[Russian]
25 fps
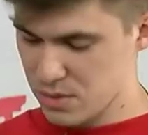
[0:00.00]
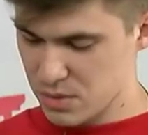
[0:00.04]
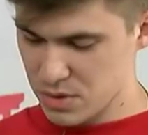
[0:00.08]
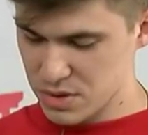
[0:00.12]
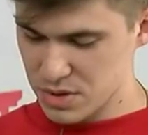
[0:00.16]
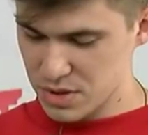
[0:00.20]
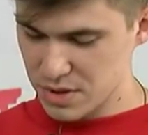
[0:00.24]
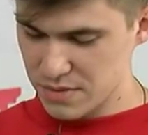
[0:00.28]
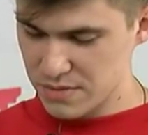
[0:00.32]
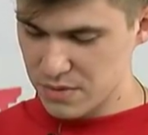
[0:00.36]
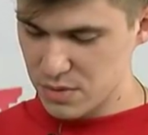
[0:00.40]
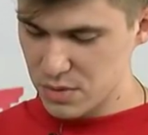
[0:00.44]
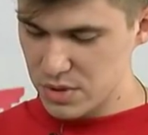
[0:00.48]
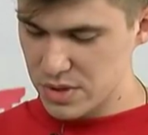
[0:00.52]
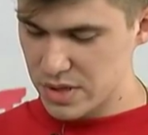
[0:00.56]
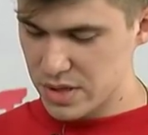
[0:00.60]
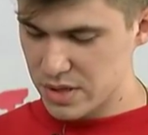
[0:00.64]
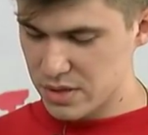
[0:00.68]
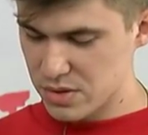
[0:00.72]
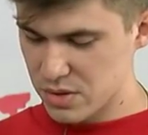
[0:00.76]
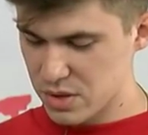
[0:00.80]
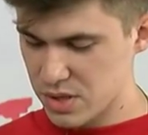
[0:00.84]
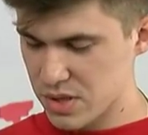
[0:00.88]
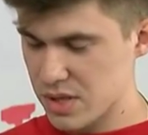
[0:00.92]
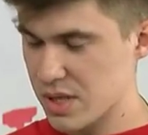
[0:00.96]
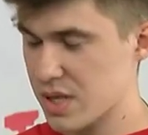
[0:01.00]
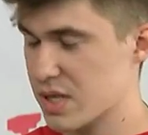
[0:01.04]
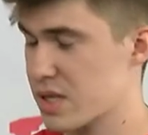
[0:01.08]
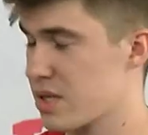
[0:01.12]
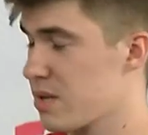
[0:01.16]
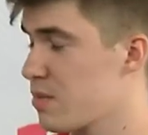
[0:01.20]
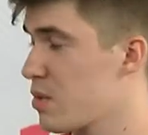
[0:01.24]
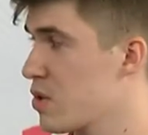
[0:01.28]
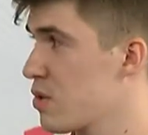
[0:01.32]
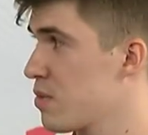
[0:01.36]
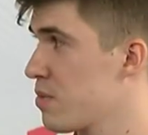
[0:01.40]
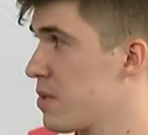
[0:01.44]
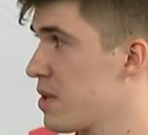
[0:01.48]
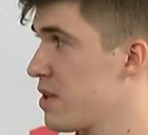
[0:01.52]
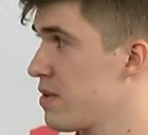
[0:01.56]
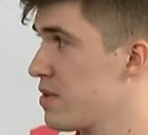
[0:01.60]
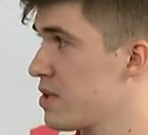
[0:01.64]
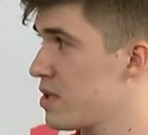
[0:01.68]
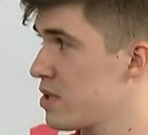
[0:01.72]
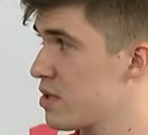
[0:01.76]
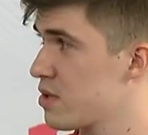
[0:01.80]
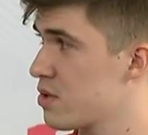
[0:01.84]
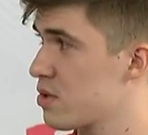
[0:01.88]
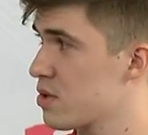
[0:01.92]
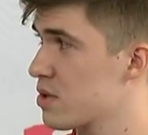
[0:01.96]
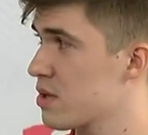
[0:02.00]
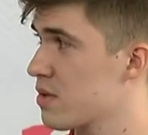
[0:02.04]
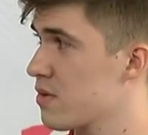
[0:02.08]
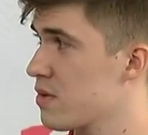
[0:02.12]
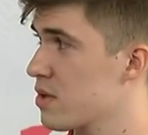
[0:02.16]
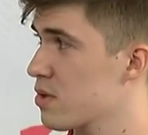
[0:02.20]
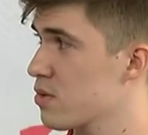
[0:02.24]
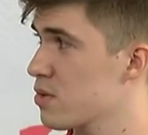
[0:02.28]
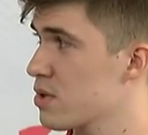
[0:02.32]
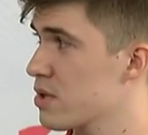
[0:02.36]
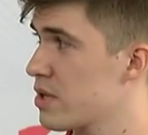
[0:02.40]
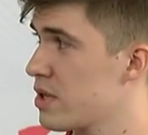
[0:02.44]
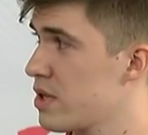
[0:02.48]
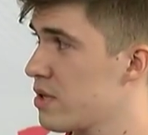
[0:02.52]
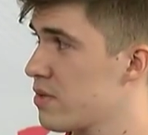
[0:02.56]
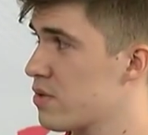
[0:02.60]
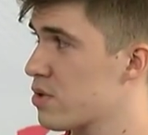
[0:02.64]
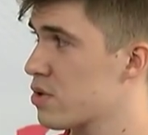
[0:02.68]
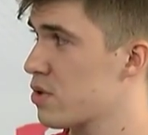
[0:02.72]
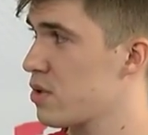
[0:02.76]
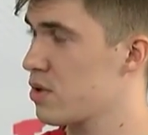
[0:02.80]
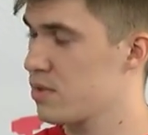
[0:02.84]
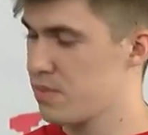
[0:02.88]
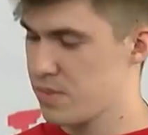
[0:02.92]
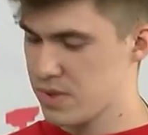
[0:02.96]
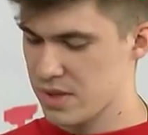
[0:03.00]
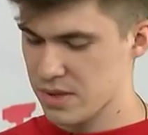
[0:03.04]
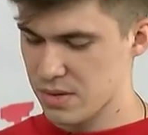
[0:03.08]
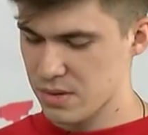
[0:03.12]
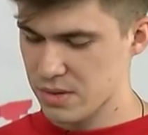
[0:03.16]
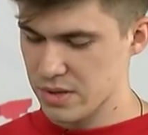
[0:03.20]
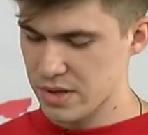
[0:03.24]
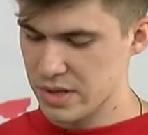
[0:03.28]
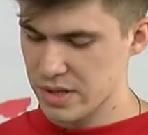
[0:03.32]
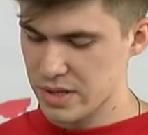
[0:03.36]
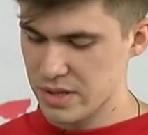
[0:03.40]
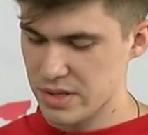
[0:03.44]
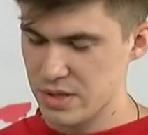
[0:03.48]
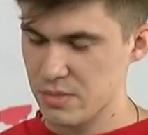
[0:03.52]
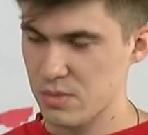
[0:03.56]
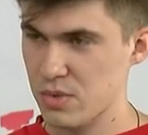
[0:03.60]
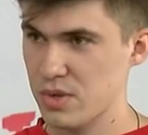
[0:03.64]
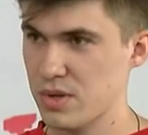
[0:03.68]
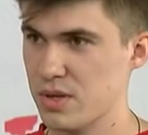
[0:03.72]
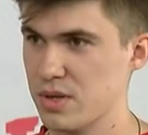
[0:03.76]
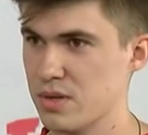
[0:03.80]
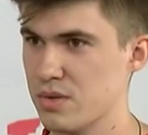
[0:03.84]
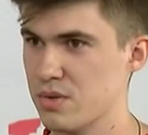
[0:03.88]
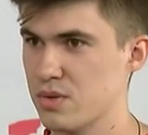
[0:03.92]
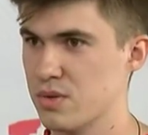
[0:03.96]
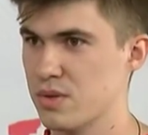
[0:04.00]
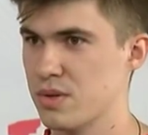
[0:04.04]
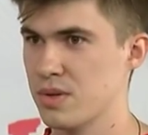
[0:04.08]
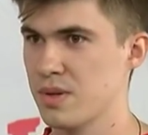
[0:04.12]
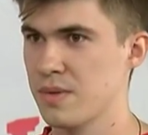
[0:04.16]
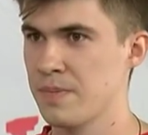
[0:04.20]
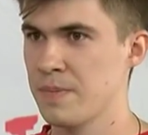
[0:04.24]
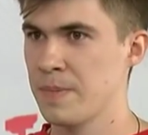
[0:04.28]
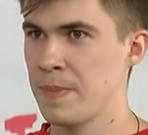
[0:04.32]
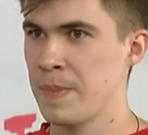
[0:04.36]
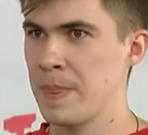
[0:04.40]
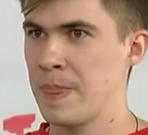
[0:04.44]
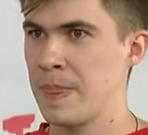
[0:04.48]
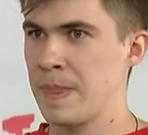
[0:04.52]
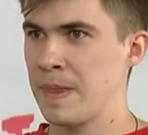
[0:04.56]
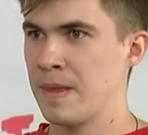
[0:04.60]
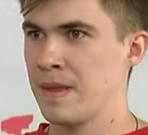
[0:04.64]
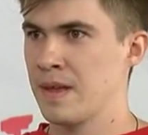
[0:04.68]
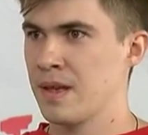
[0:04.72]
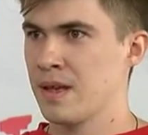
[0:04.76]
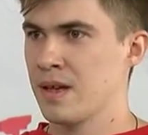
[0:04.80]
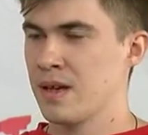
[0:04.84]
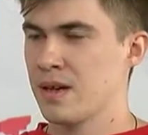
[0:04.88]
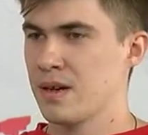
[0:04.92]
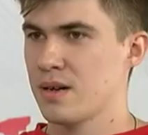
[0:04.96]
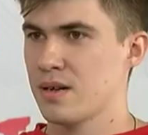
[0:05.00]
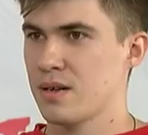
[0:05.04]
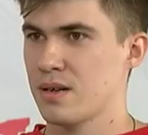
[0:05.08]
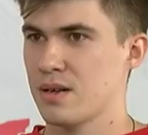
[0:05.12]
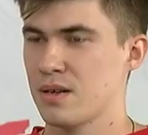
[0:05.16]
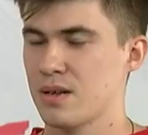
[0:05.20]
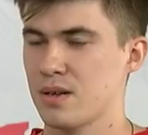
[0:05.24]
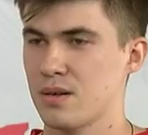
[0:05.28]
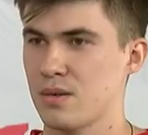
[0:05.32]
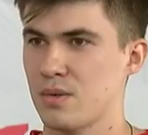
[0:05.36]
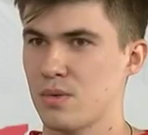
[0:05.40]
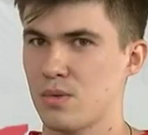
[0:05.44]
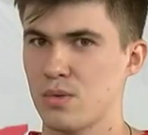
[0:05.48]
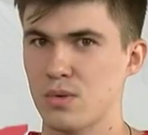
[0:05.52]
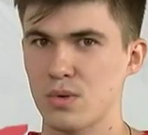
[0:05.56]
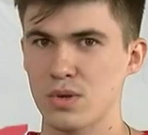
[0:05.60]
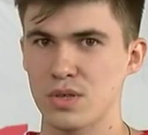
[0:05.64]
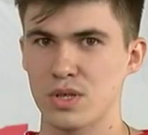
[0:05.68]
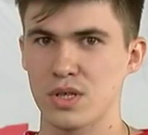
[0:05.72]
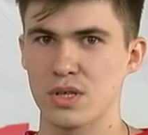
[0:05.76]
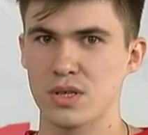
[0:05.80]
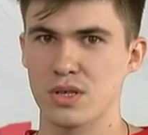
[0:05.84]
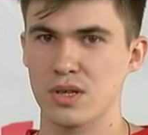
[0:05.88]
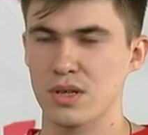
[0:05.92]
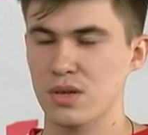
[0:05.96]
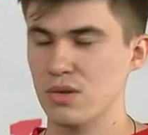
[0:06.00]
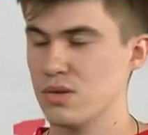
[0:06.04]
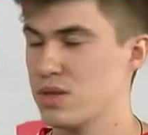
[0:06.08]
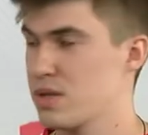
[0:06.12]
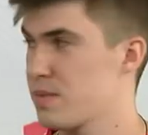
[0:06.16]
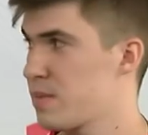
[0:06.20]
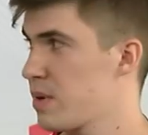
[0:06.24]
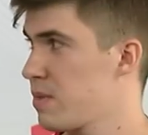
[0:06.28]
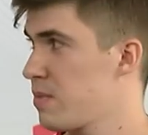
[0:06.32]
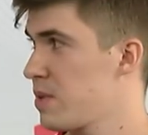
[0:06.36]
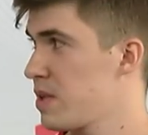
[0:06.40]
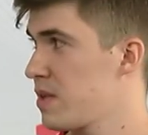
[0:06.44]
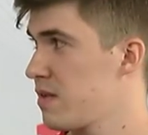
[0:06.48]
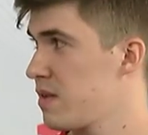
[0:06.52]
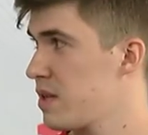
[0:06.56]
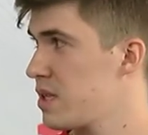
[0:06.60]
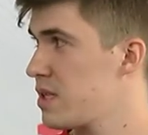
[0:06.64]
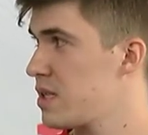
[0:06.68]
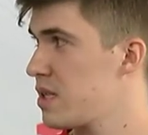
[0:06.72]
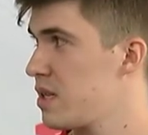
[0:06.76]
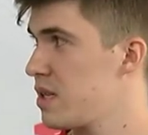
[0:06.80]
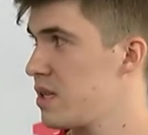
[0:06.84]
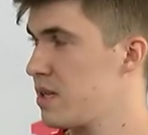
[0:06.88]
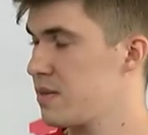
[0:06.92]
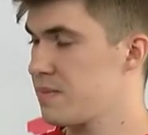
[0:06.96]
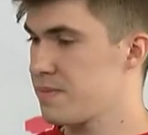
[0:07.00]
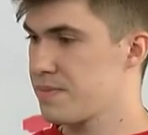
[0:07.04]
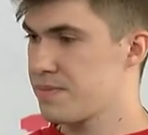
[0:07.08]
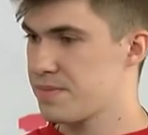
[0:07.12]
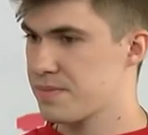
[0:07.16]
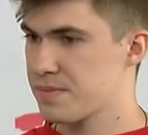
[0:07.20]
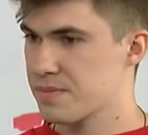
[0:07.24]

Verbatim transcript: остров Русский, точно так же я могу перевести с острова Русский в школу педагогики, тем более тут Э, очень хорошие преподаватели,